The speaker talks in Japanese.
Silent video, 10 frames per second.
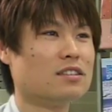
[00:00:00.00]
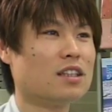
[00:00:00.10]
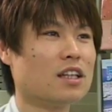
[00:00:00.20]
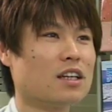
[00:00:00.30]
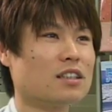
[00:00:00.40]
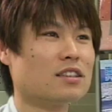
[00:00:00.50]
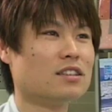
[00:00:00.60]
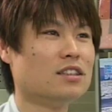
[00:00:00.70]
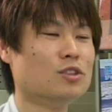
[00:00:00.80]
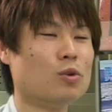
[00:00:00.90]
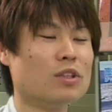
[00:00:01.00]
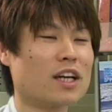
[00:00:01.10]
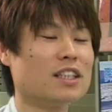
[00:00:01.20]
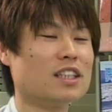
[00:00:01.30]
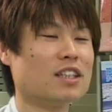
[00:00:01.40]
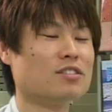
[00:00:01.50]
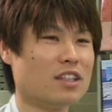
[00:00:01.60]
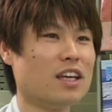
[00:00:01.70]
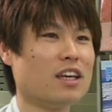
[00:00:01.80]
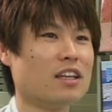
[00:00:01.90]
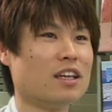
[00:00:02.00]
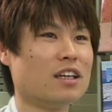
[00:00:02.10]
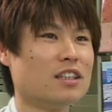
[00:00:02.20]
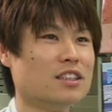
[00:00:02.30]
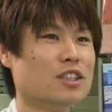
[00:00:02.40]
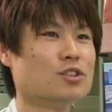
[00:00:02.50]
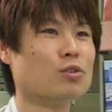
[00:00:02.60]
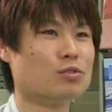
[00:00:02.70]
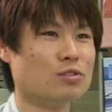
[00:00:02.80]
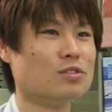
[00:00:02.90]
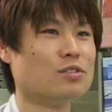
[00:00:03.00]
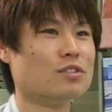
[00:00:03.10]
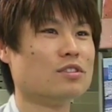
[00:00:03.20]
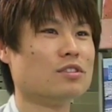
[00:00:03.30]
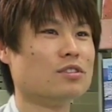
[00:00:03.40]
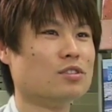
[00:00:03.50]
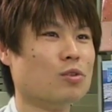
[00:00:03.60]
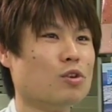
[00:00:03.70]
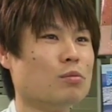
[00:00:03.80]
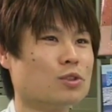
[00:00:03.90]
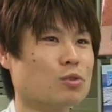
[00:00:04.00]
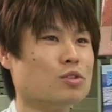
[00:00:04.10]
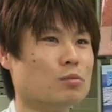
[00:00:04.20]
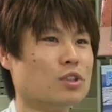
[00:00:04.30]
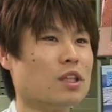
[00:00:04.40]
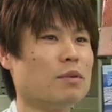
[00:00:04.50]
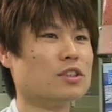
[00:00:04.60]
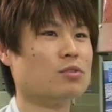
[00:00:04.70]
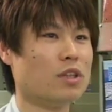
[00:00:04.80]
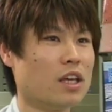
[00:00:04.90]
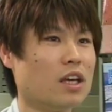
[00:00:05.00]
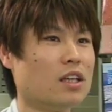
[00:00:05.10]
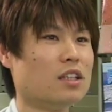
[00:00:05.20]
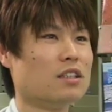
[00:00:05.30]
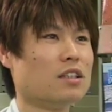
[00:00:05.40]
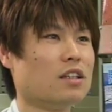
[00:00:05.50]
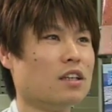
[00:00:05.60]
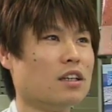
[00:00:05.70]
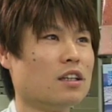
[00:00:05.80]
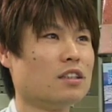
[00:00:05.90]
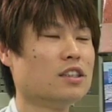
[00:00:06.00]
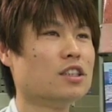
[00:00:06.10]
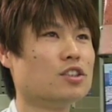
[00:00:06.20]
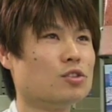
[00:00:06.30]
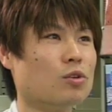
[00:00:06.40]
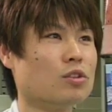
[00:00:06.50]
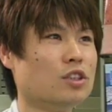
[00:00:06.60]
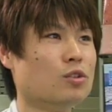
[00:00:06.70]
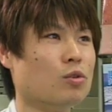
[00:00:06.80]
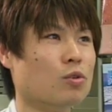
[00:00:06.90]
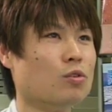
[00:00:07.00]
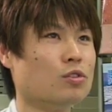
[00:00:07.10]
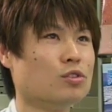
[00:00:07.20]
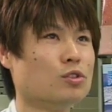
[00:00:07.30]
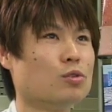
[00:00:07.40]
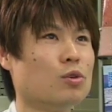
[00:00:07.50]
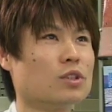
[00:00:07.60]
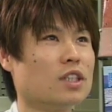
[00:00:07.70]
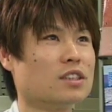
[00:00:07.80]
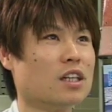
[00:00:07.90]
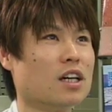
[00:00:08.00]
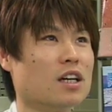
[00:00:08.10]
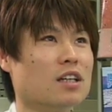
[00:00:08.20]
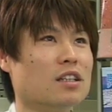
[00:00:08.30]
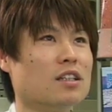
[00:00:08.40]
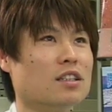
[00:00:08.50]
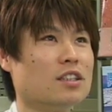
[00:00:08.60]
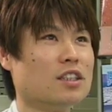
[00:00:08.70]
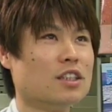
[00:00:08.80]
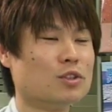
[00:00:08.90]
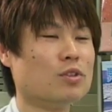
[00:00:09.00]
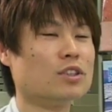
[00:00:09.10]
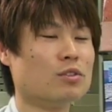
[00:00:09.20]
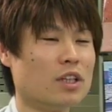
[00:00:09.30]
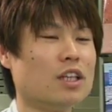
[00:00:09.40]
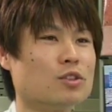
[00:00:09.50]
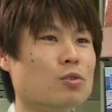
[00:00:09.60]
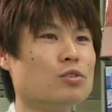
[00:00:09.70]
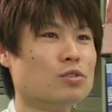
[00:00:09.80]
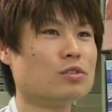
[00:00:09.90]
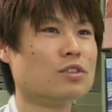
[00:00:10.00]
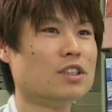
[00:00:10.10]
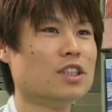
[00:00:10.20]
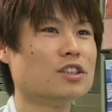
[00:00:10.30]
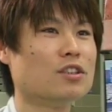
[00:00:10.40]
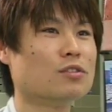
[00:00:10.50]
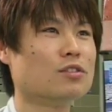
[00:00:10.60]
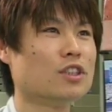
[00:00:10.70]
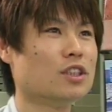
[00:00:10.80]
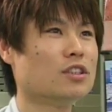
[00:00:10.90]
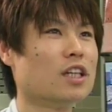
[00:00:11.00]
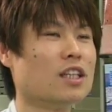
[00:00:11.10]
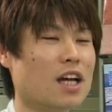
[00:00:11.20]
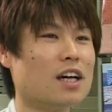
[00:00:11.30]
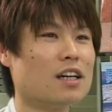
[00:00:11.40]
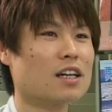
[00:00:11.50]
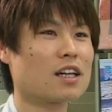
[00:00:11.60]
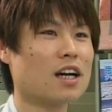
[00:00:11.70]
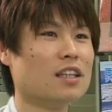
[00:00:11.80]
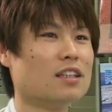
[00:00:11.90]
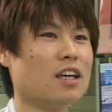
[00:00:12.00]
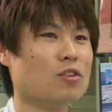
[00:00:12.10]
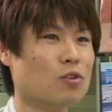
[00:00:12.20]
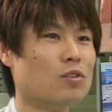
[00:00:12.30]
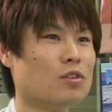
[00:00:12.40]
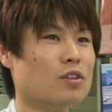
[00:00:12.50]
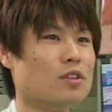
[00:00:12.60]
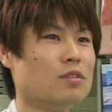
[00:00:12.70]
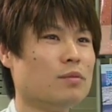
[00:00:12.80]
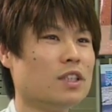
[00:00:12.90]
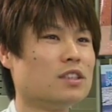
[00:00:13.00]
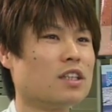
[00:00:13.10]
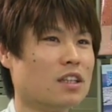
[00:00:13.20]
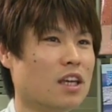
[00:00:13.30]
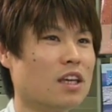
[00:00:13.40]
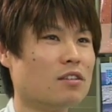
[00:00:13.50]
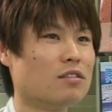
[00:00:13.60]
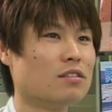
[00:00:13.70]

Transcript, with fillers: ただ技能だけじゃなくて技術力の方もすごく持ってますので、えー、技術と技能を融合させた人ですのでそういう技術力技術的な観点を身につけて